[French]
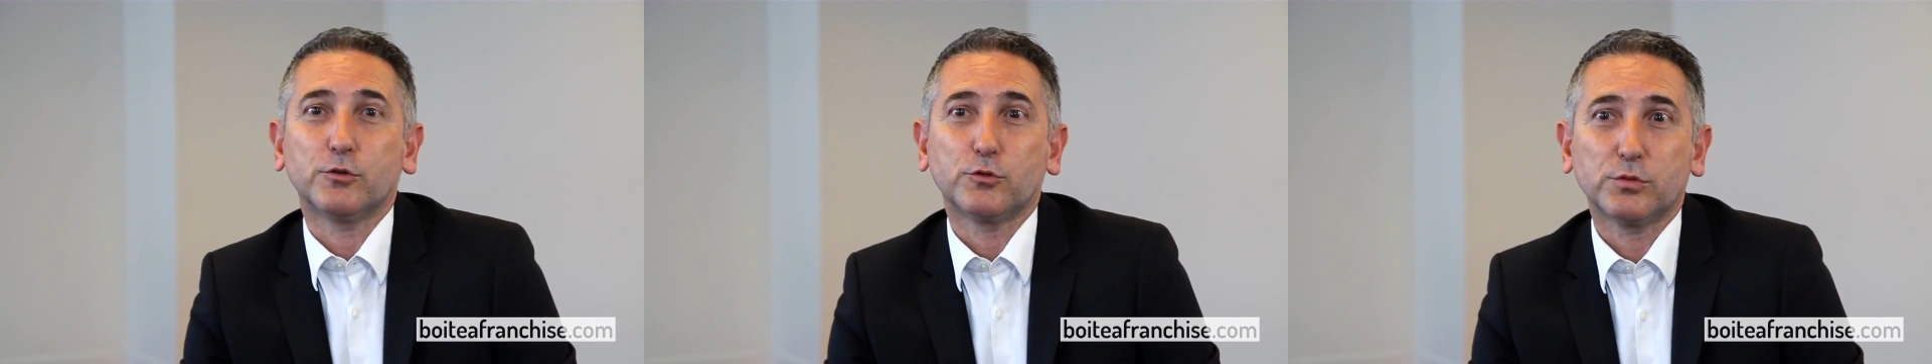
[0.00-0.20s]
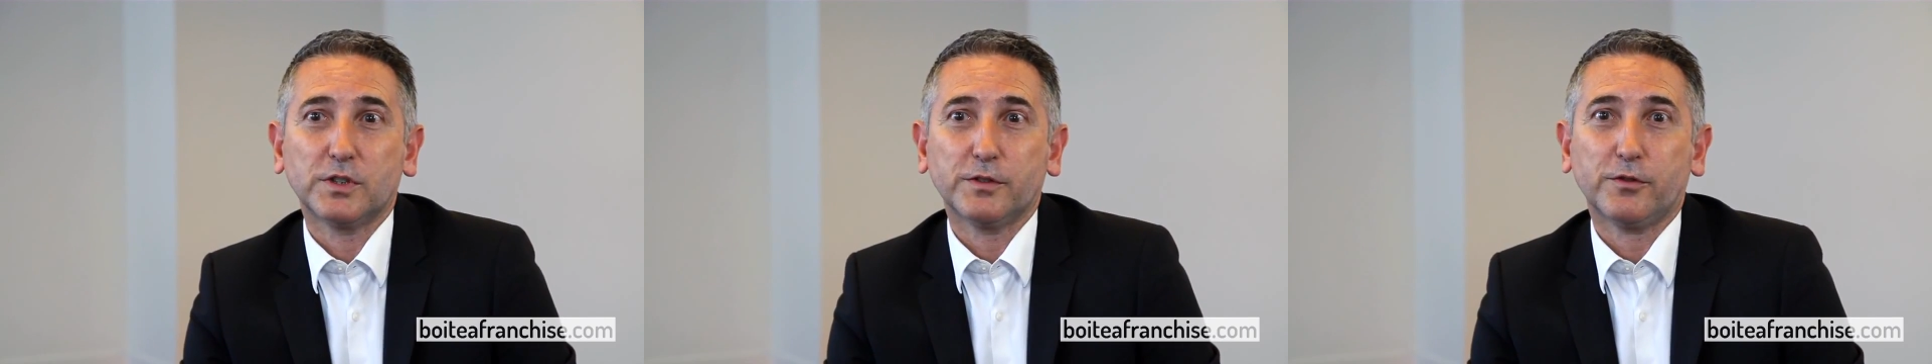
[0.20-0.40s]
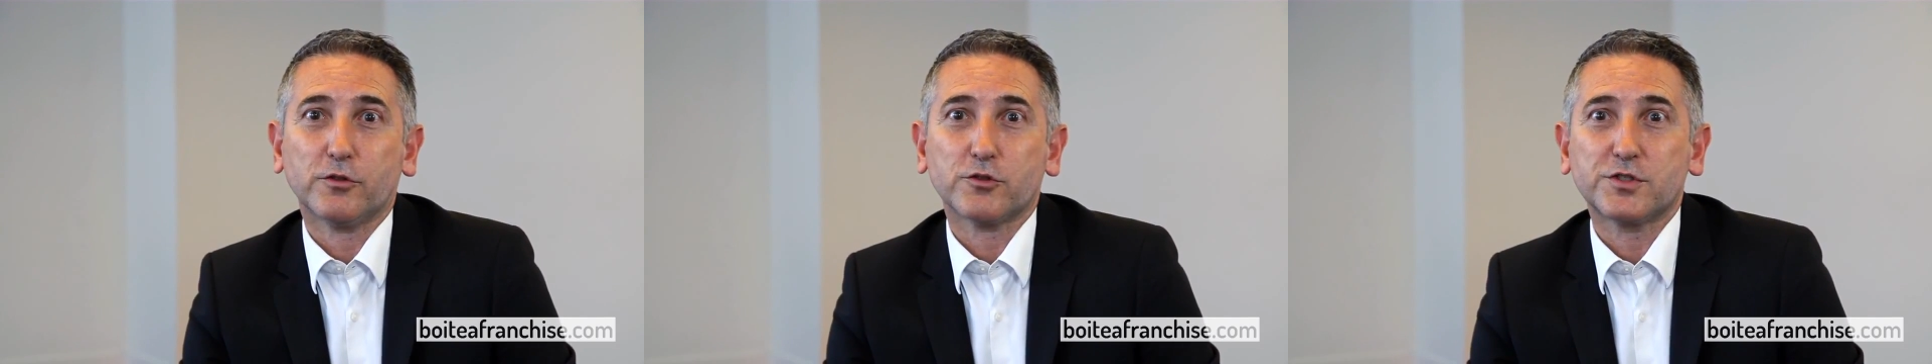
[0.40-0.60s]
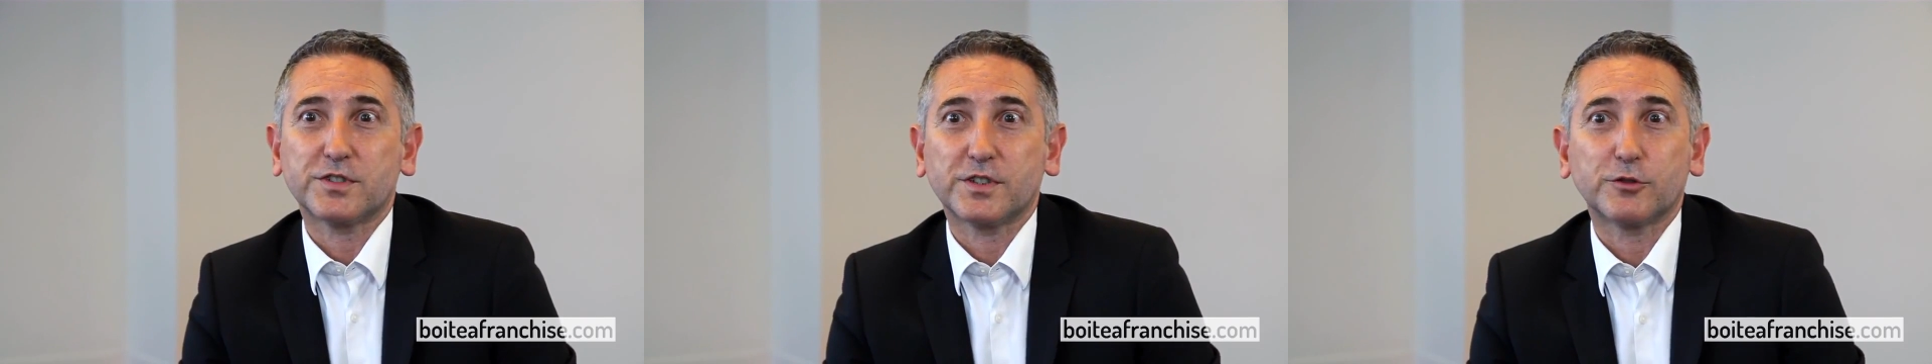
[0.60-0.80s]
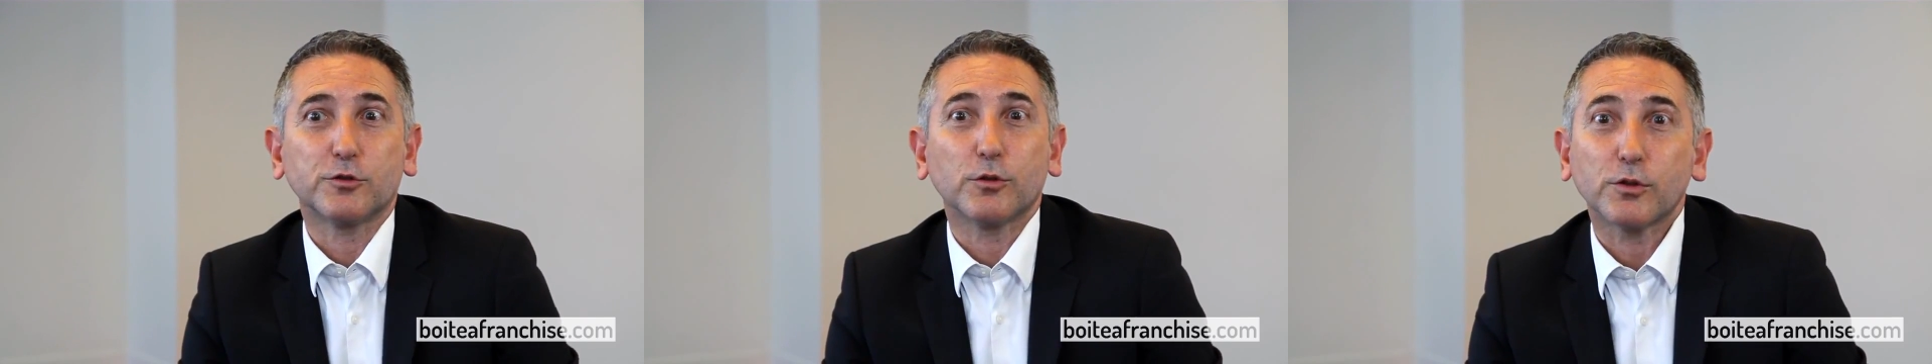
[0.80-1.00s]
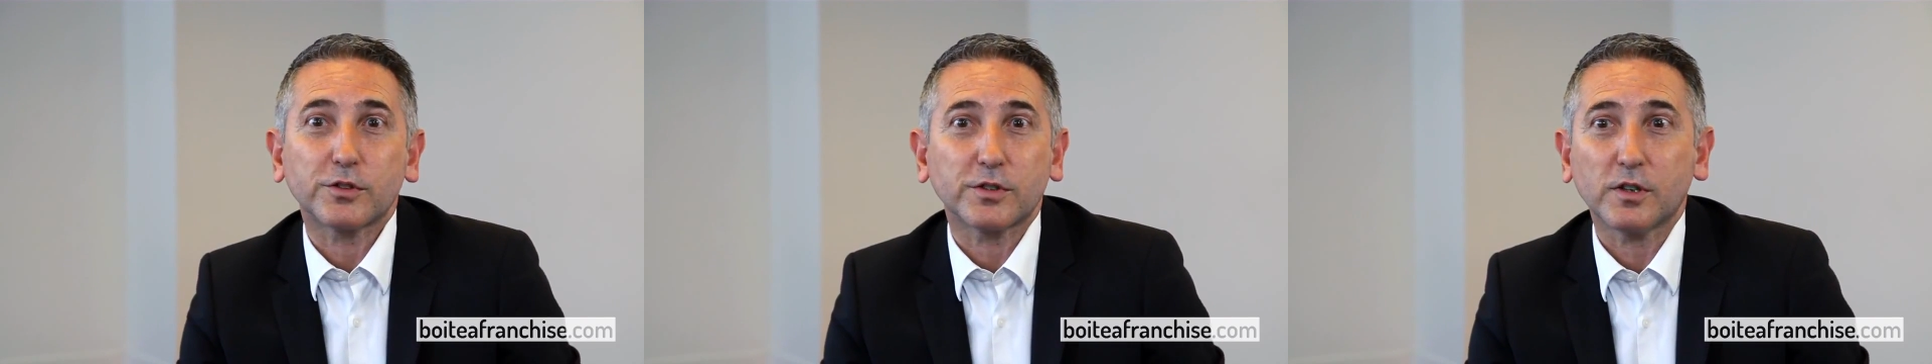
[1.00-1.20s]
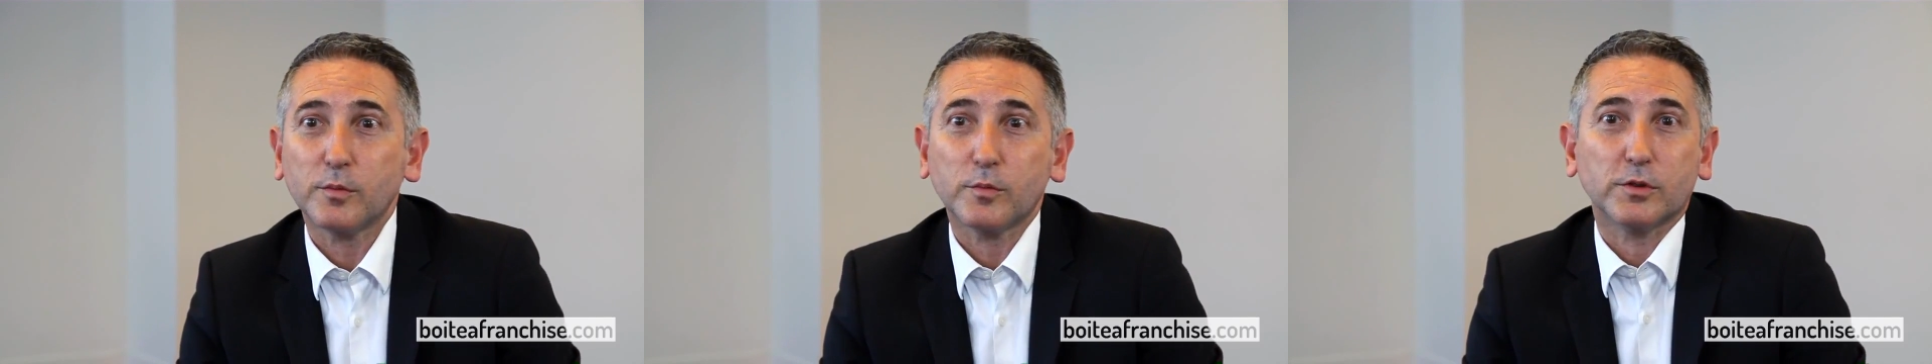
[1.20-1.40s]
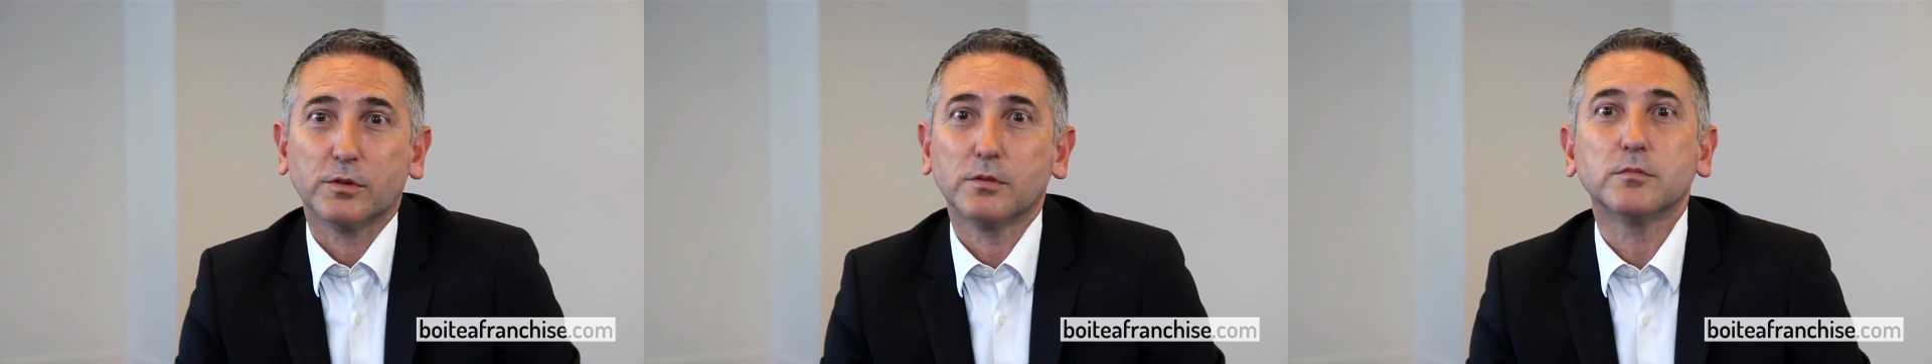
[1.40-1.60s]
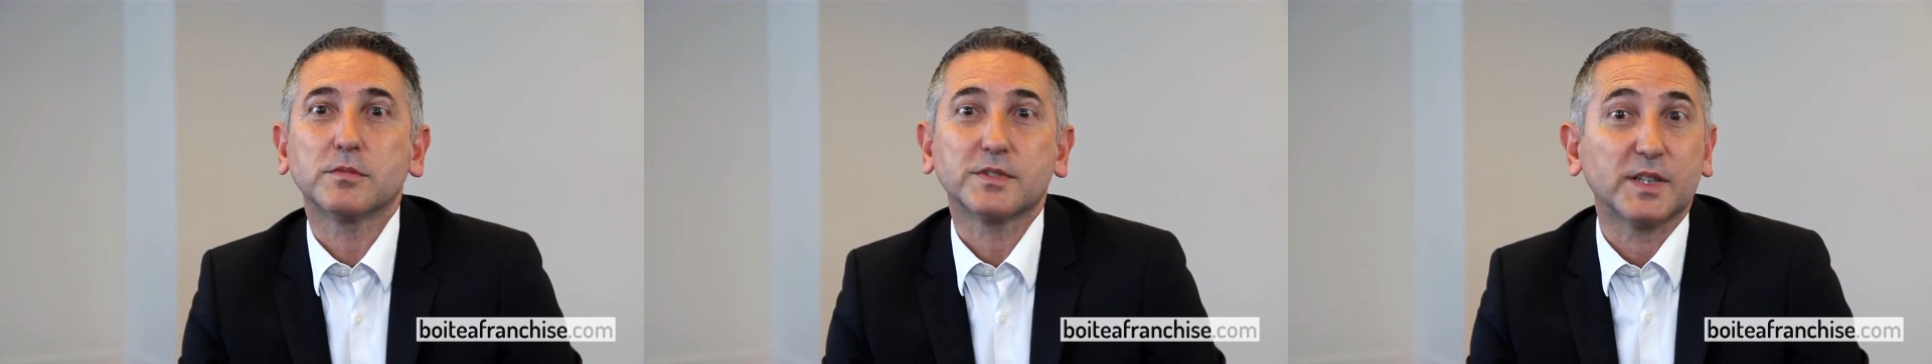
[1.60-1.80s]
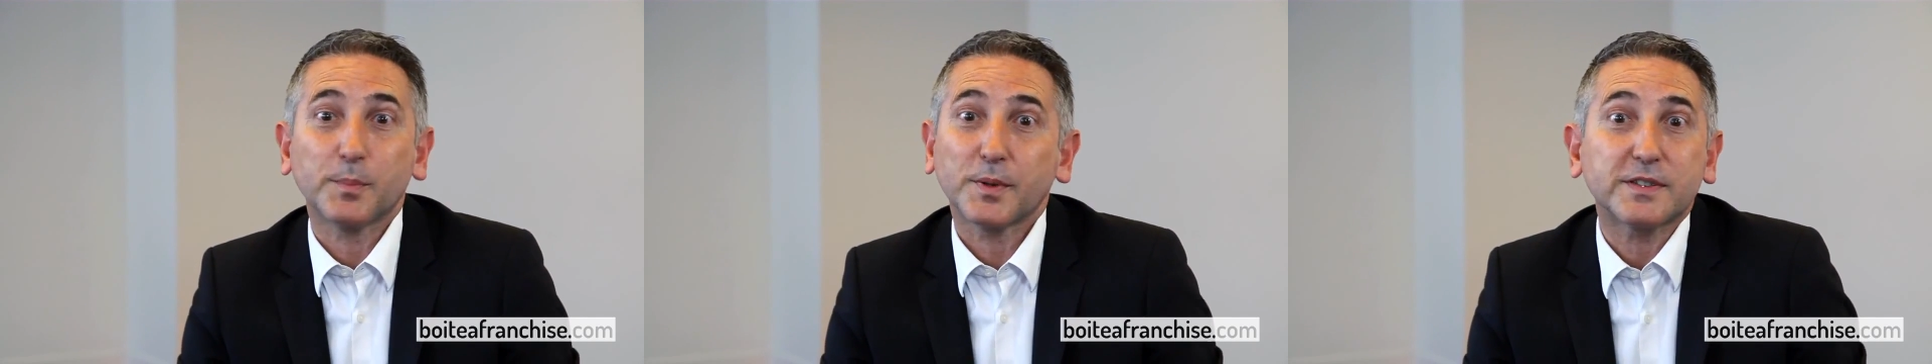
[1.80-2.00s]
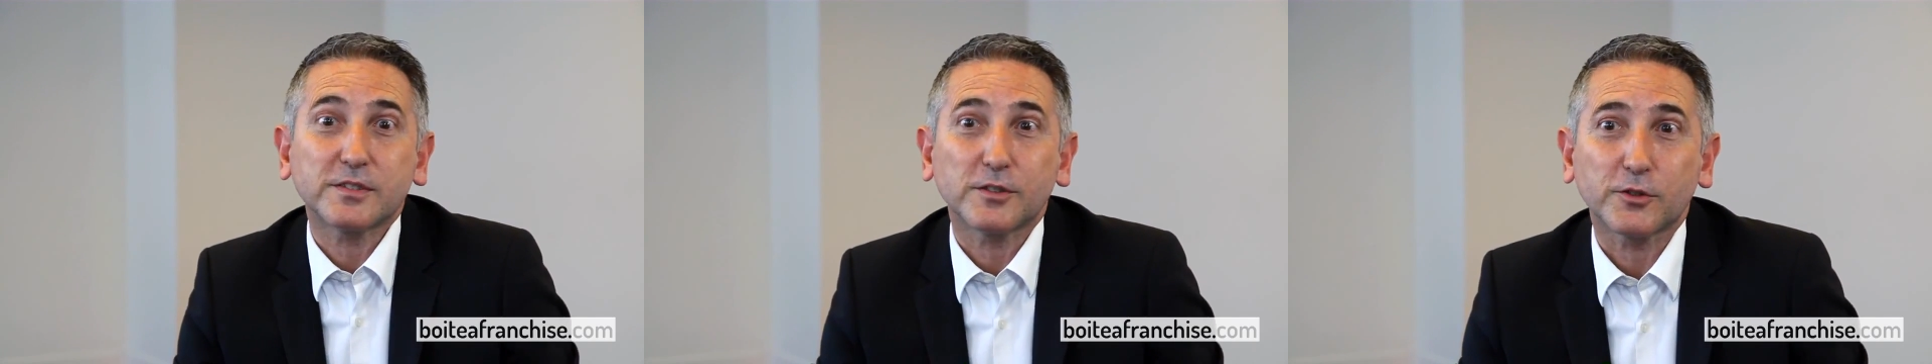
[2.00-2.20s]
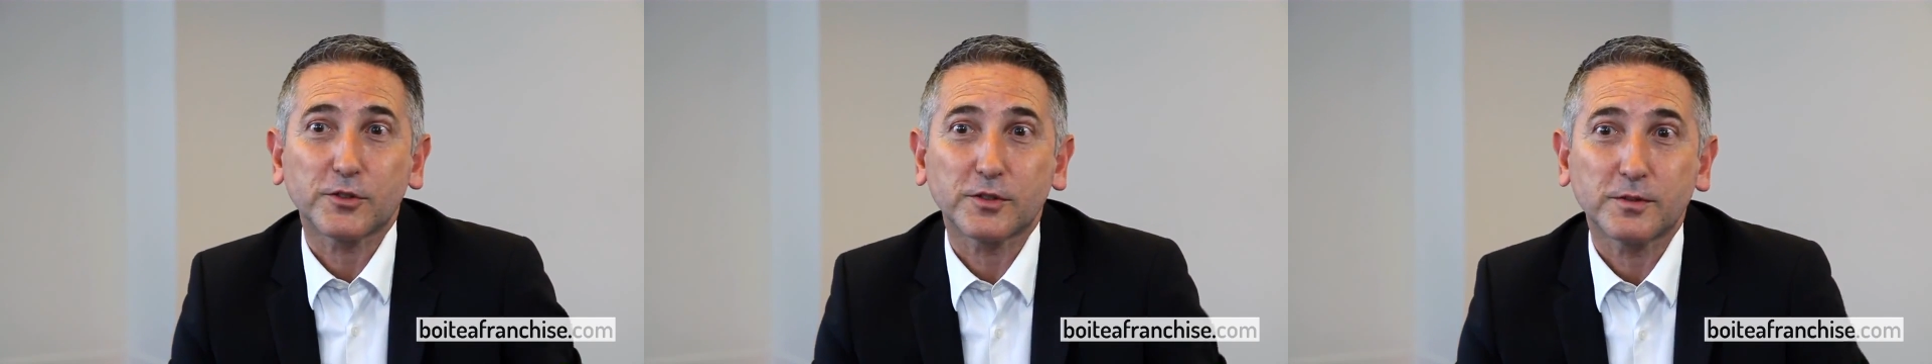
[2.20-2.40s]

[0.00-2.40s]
tous les franchisés se ressemblent, ça n'a pas de sens.